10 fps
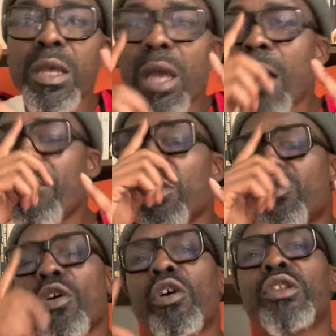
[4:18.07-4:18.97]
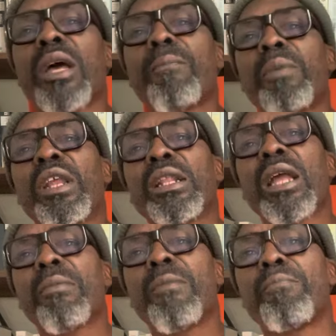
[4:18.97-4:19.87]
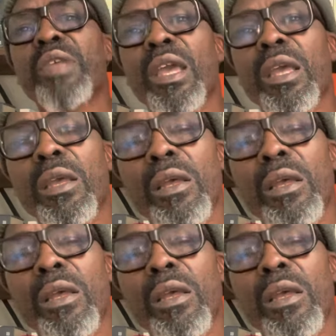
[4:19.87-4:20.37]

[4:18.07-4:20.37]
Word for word: un monsieur qu'on appelait l'abbé Pierre,